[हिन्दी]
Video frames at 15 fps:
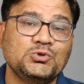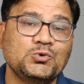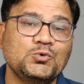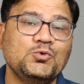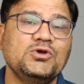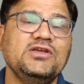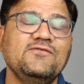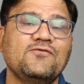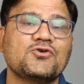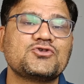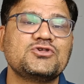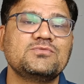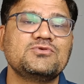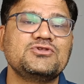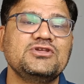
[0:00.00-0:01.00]
दोनों ही
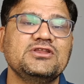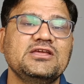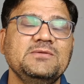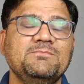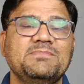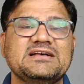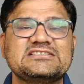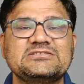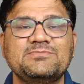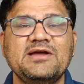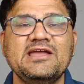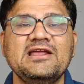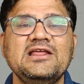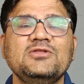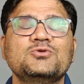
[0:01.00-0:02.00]
वॉशिंग मशीन की बेस्ट
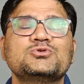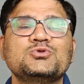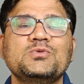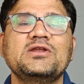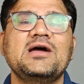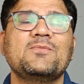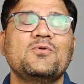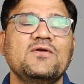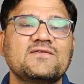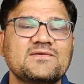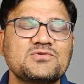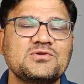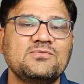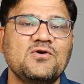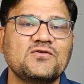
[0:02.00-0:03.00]
बाइंग लिंक दोस्तों मैंने आपको
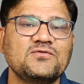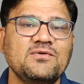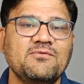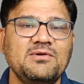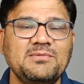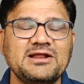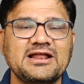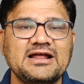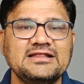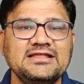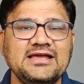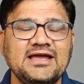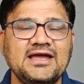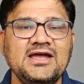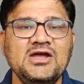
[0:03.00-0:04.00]
डिस्क्रिप्शन बॉक्स में अवेलेबल करा
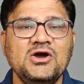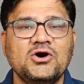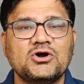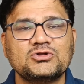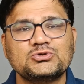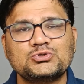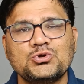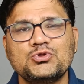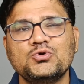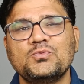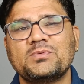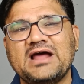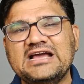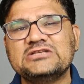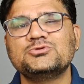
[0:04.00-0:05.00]
दी है और दोस्तों जो
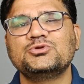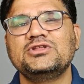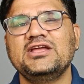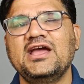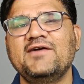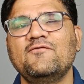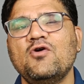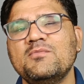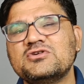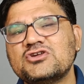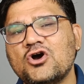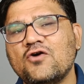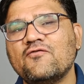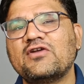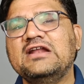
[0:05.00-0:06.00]
प्राइस होती हैं वो
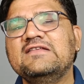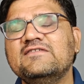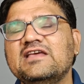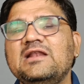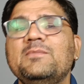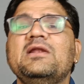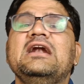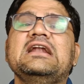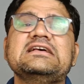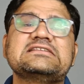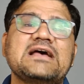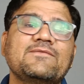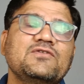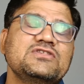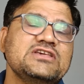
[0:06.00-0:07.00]
हमेशा ऑफर एंड सेल पीरियड के
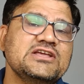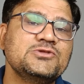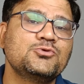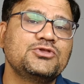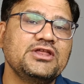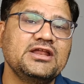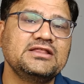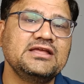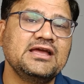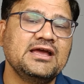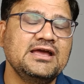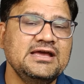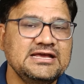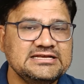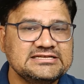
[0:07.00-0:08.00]
हिसाब से चेंज होती रहती
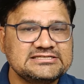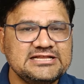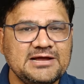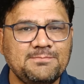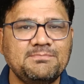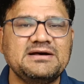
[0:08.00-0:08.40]
हैं इसलिए आप